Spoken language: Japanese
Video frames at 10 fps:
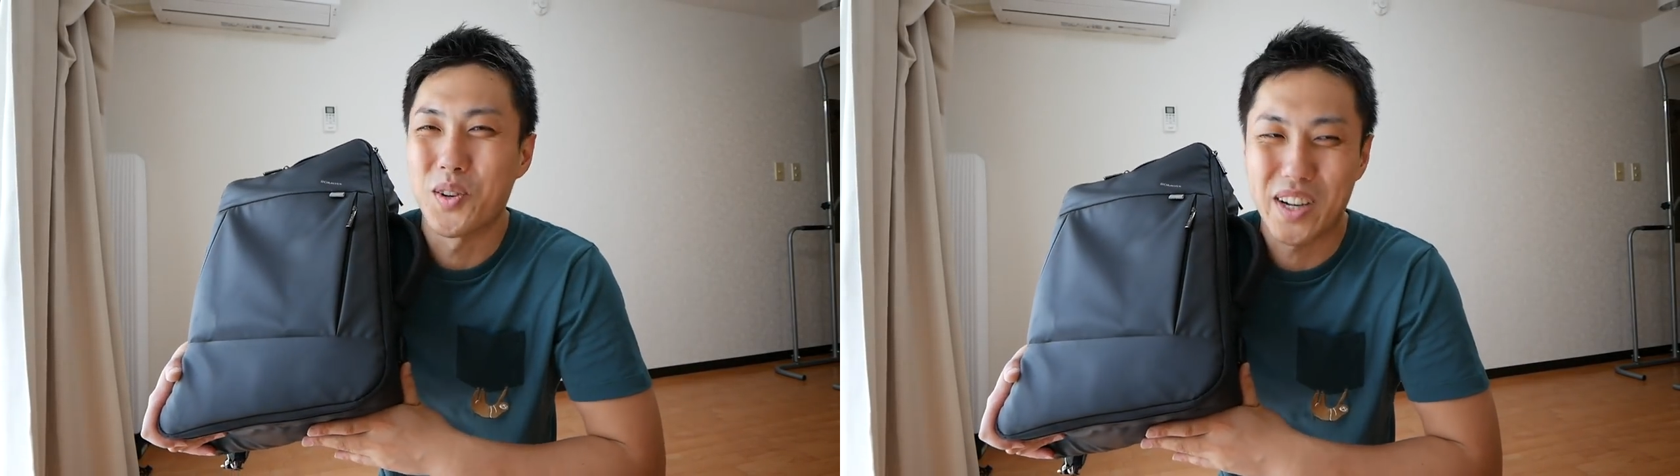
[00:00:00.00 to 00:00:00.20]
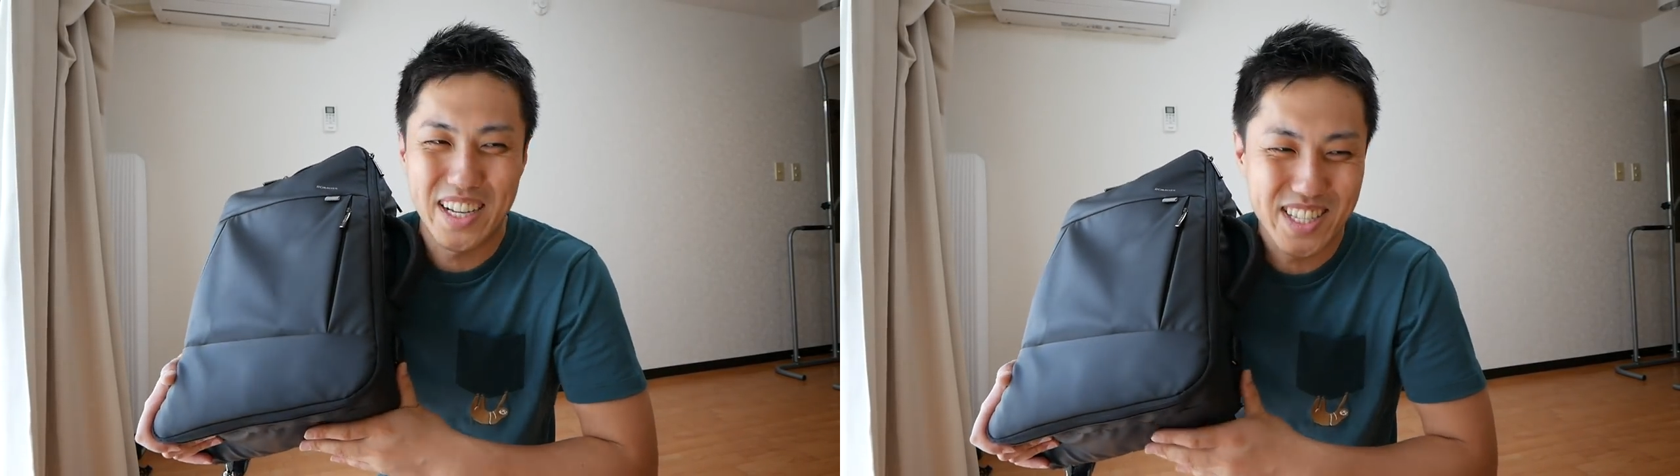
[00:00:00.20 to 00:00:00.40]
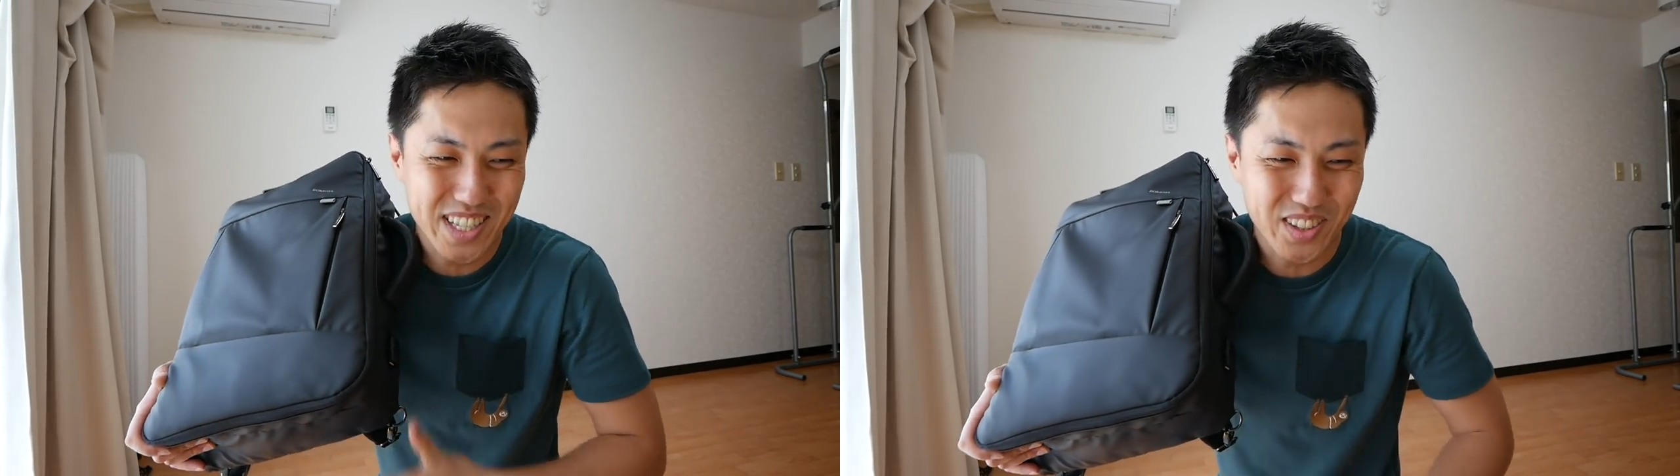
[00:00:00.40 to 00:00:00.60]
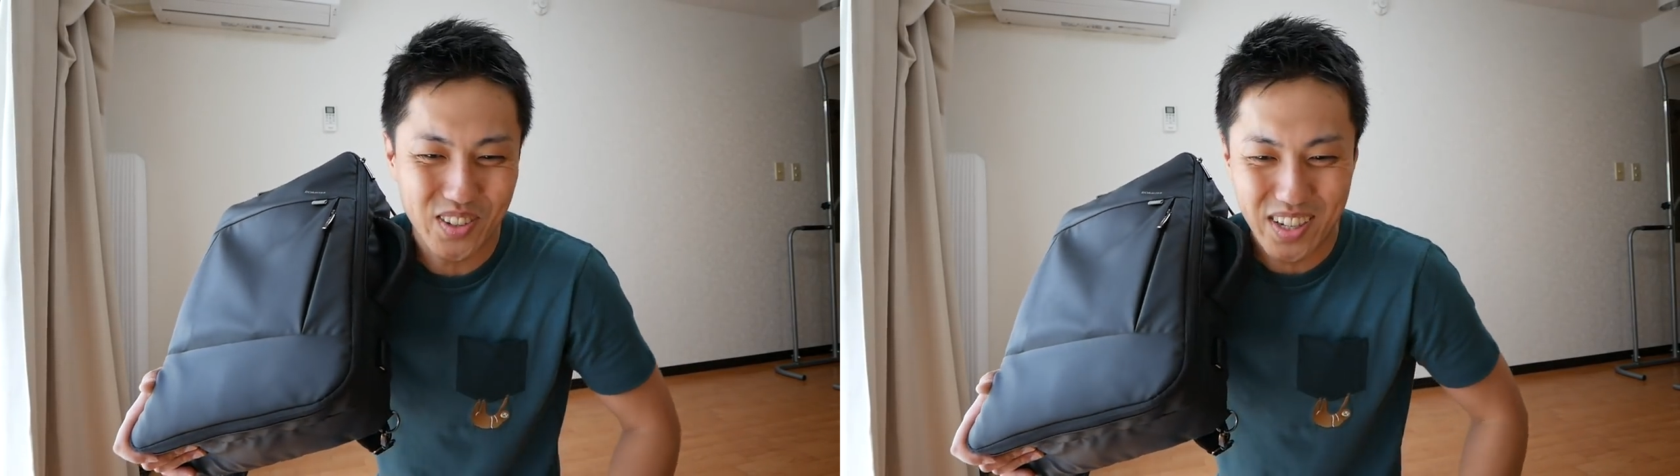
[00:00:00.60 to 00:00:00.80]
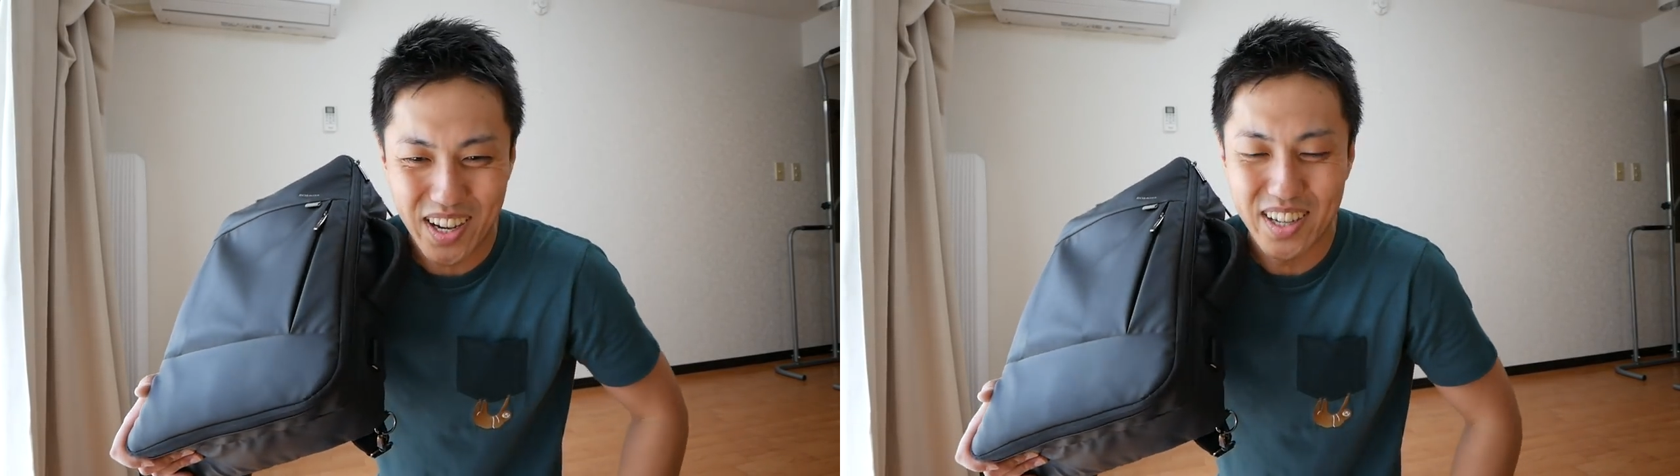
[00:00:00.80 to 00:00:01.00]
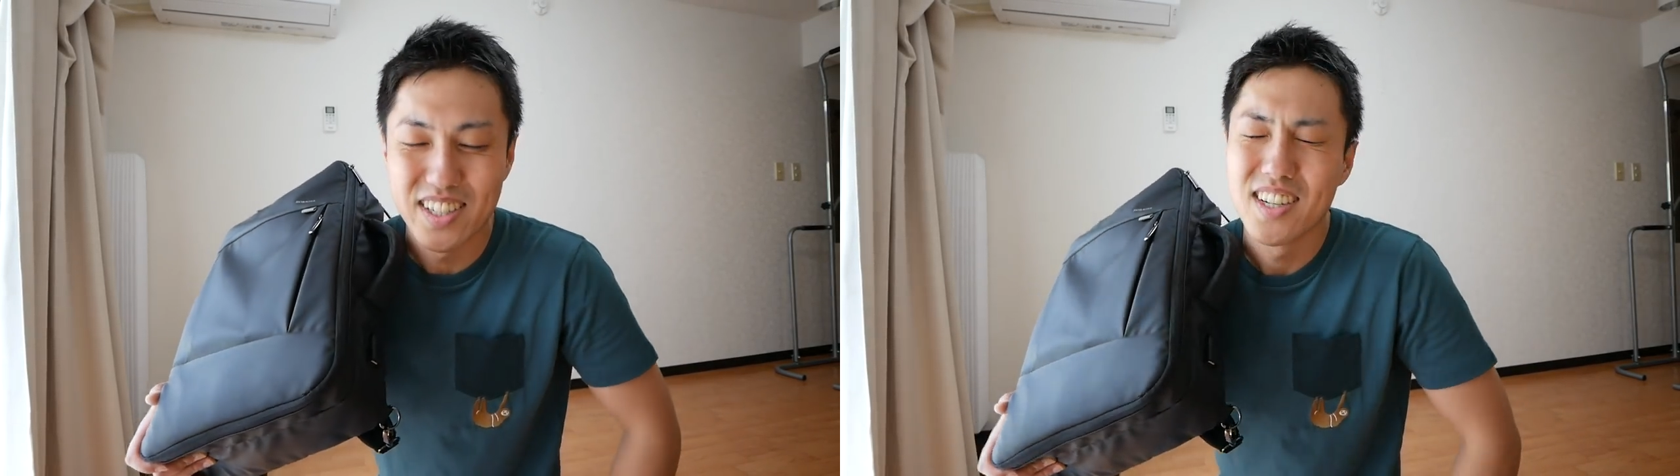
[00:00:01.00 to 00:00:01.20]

を感じたというか、